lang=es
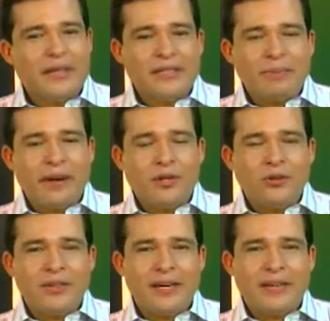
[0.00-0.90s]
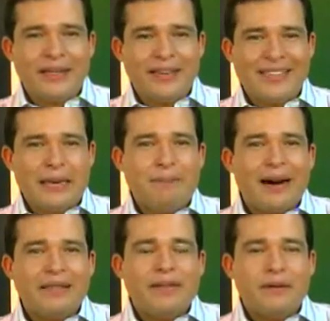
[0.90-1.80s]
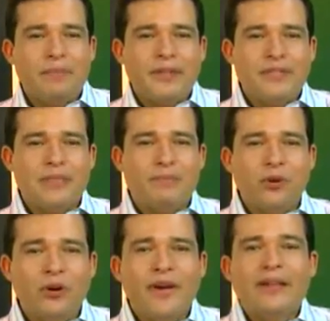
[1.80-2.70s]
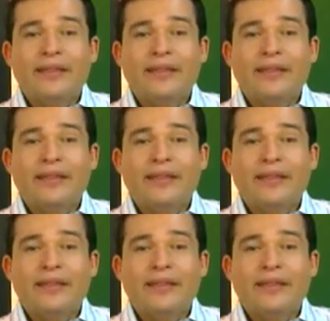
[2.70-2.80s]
y ese pequeño detalle es que parte del principio